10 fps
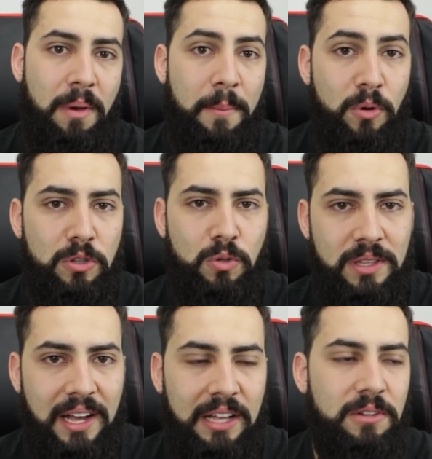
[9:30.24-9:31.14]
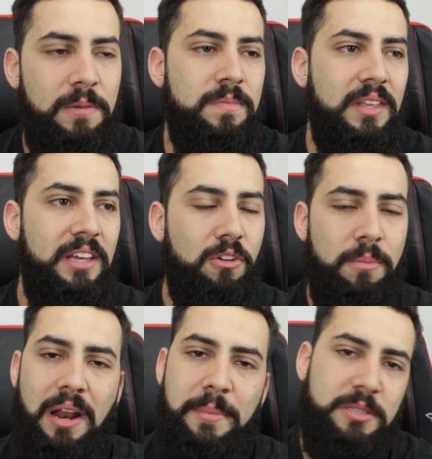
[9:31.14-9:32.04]
tomar muito cuidado e
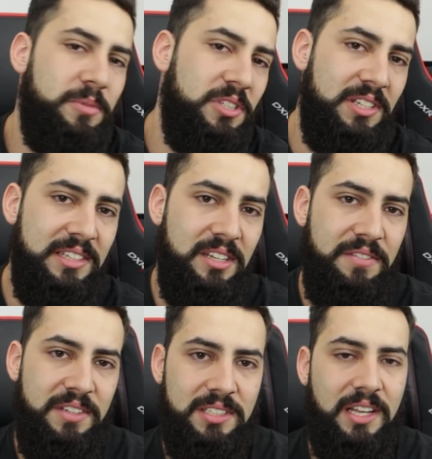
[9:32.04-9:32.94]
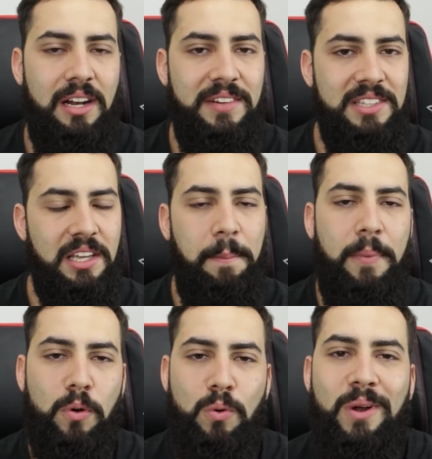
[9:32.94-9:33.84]
como ela mesmo disse na entrevista, ela vai ter que
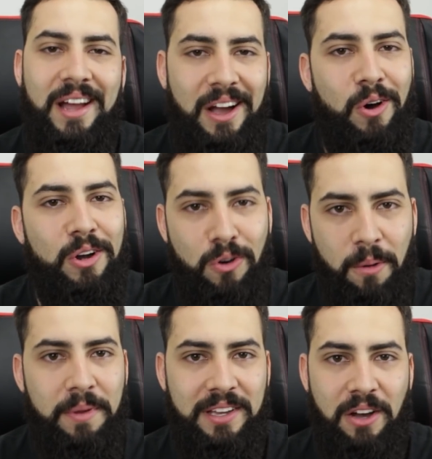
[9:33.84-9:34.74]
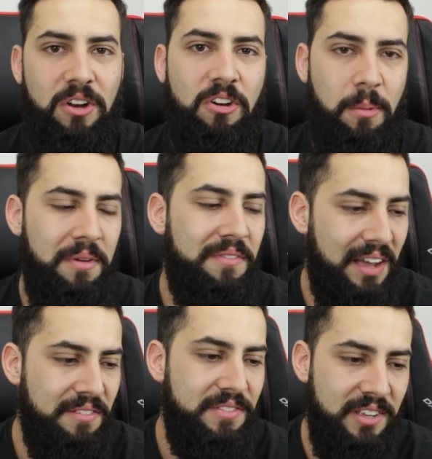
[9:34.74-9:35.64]
procurar a Holly Holm, que a Holly Holm
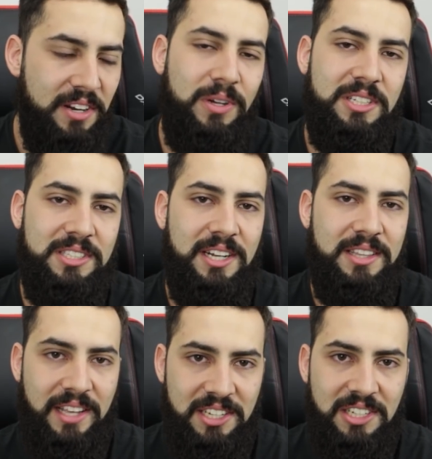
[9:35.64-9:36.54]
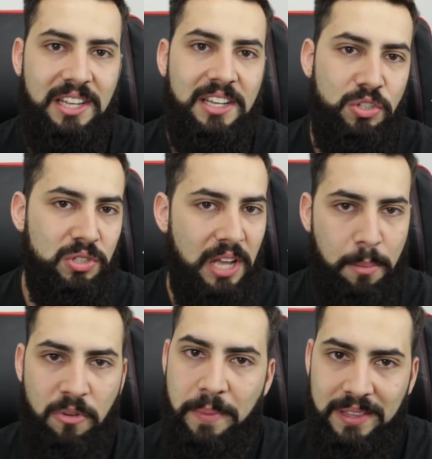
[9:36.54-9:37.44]
vai vir com essa estratégia de usar
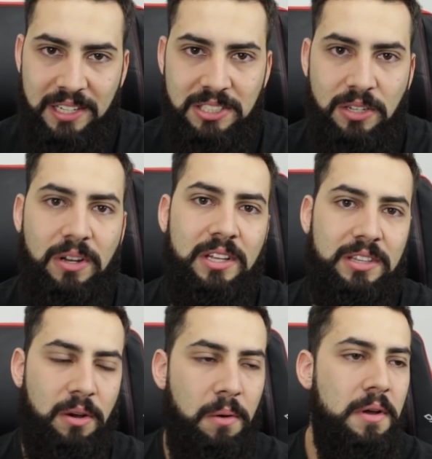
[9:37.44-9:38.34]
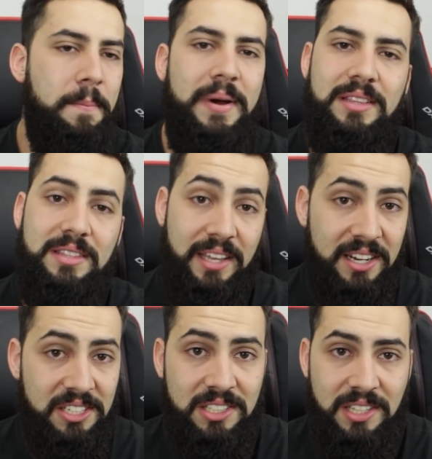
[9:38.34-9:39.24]
a movimentação. Então
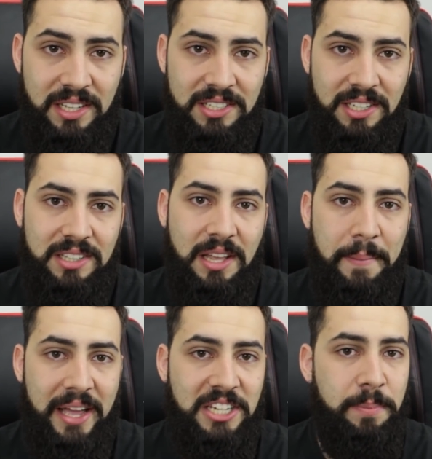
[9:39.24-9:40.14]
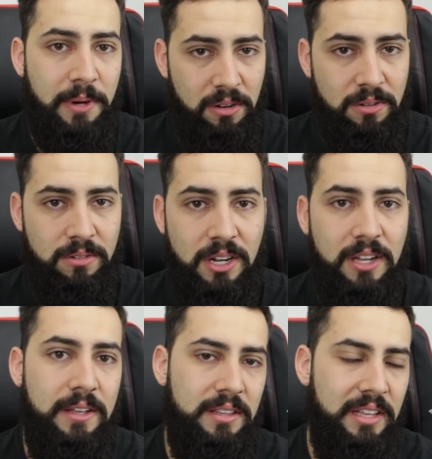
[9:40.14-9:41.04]
manter a distância da média para
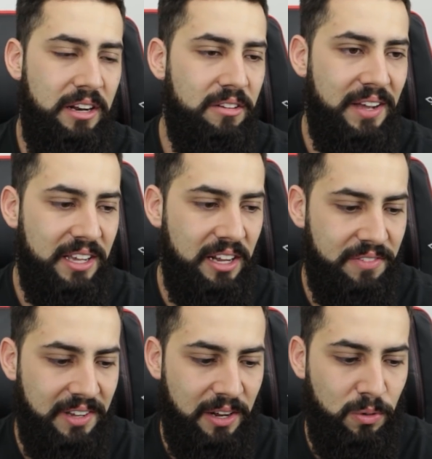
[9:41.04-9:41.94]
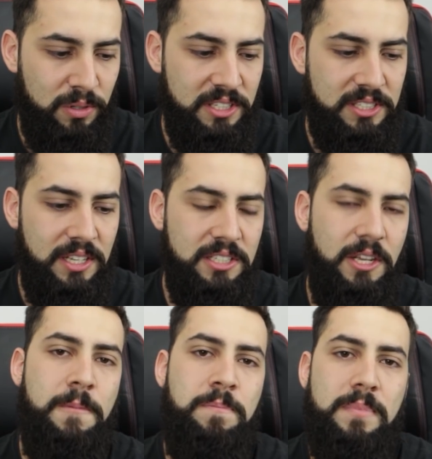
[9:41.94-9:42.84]
longa, né? Não vai querer ficar na curta
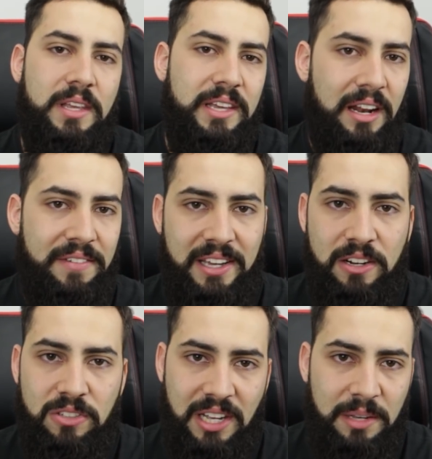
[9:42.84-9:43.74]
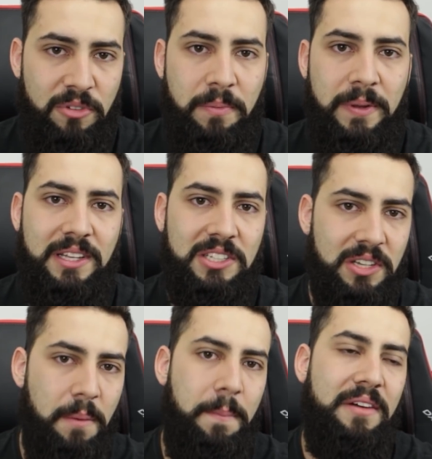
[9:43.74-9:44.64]
distância e ela vai querer usar a
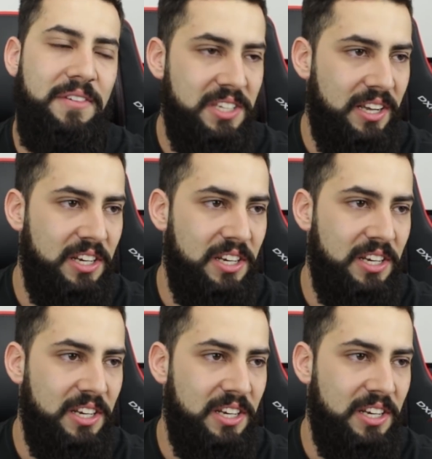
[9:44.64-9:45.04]
movimentação para fazer a